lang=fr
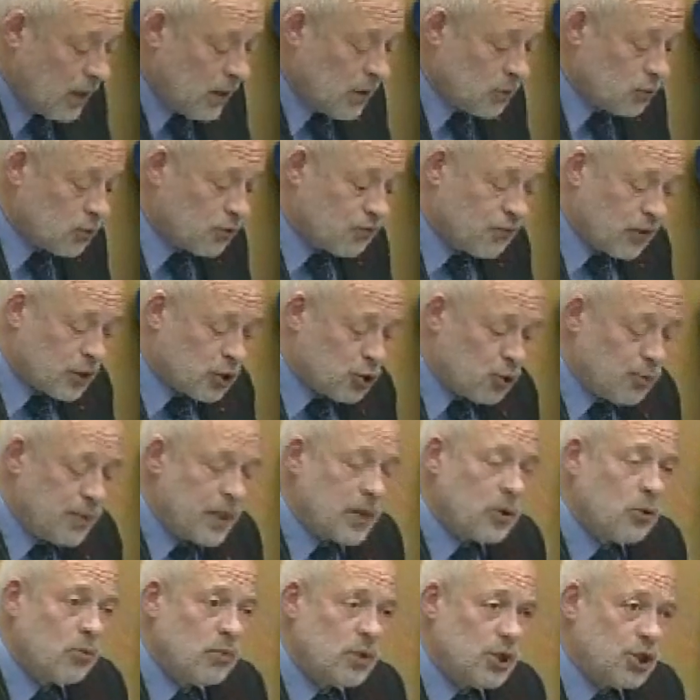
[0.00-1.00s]
Toutefois, je suis
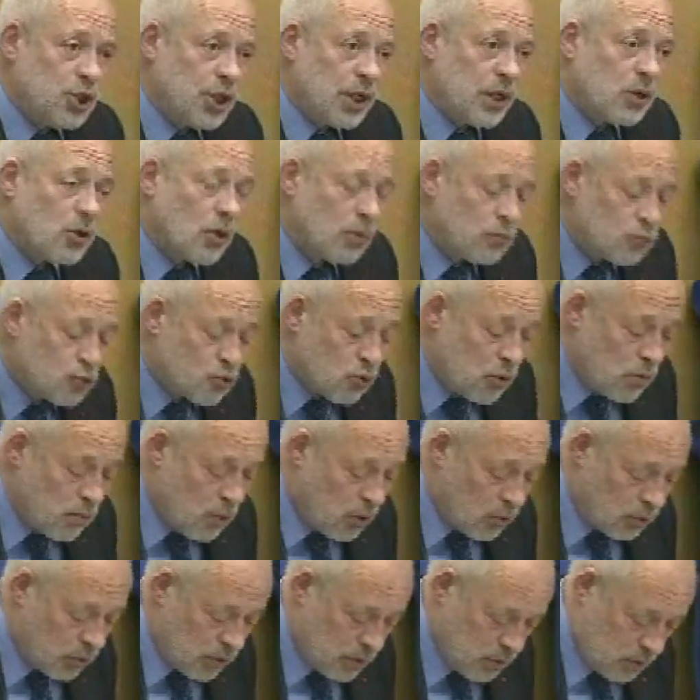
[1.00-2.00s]
bien obligé, comme tout le
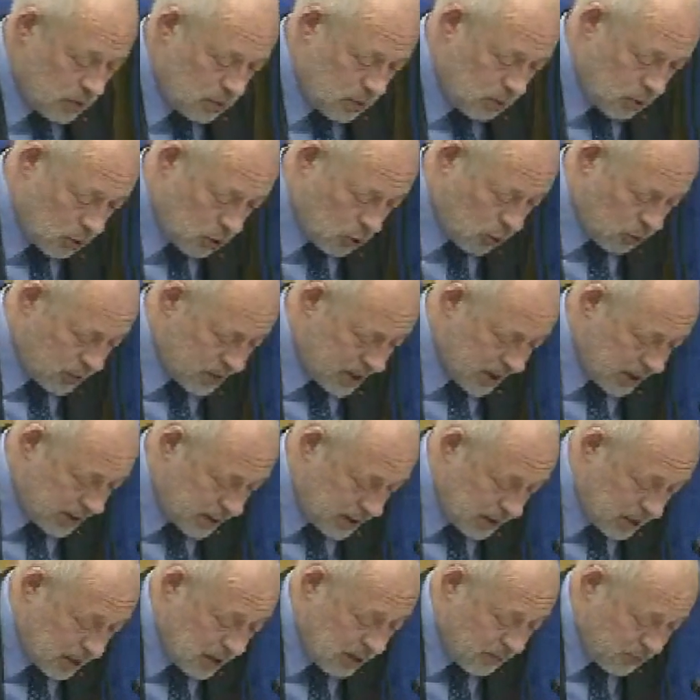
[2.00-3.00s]
monde, de
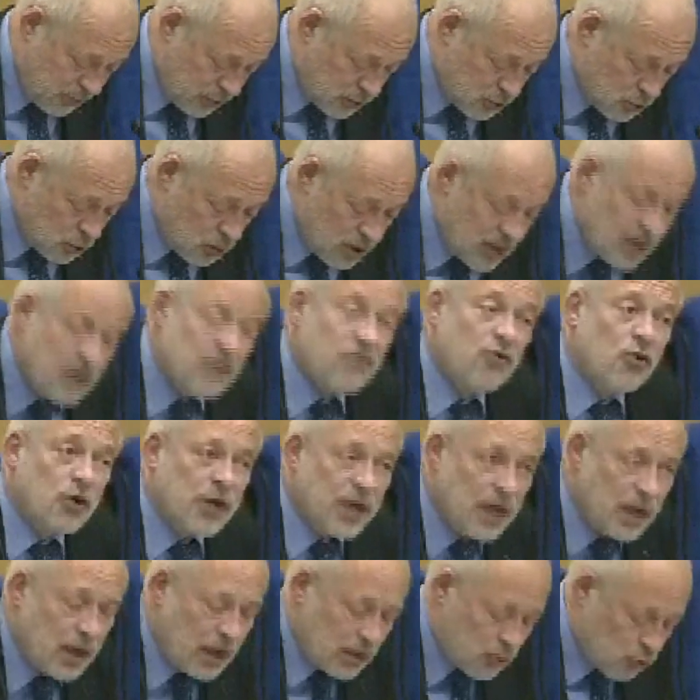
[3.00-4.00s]
constater qu'à force de
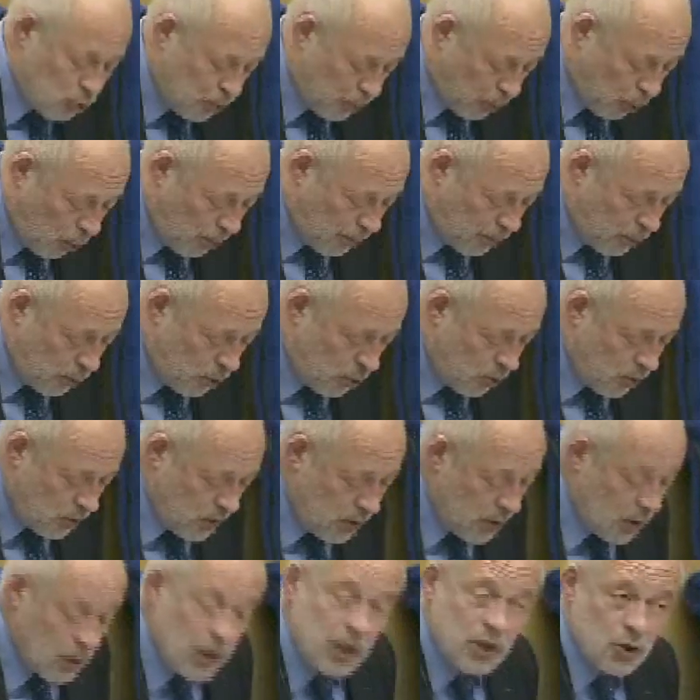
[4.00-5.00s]
l'invoquer à tout propos,
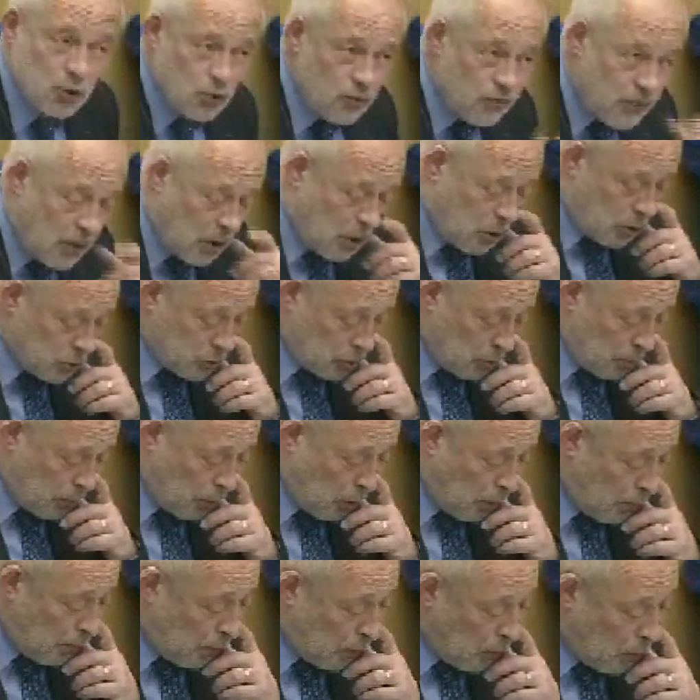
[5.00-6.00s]
et souvent hors de
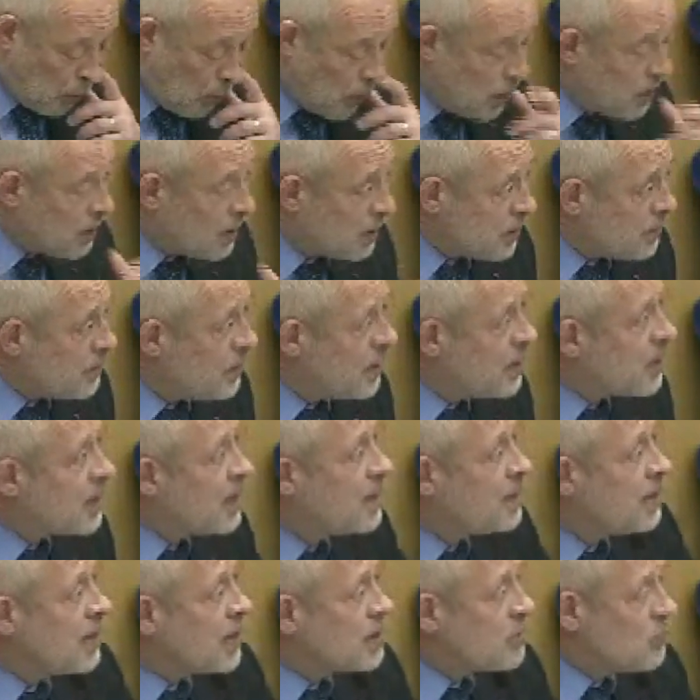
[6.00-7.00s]
propos, dès
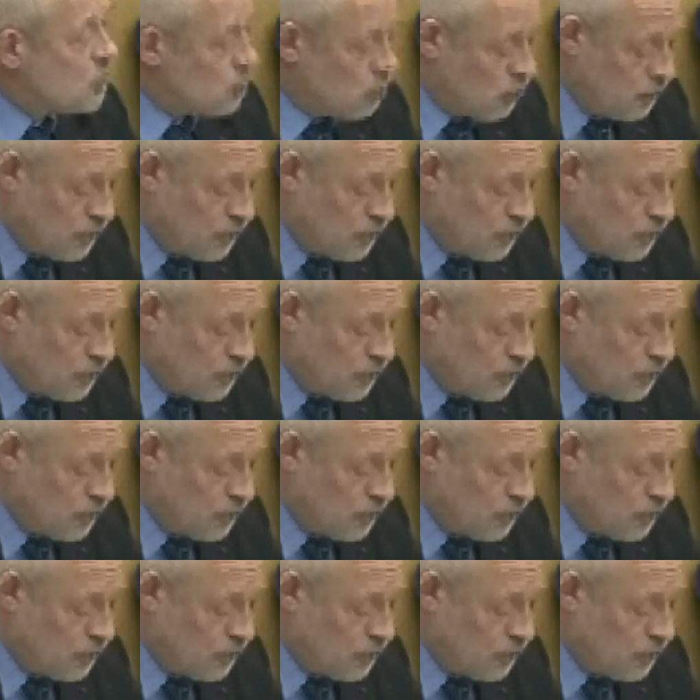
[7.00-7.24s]
qu'un acte de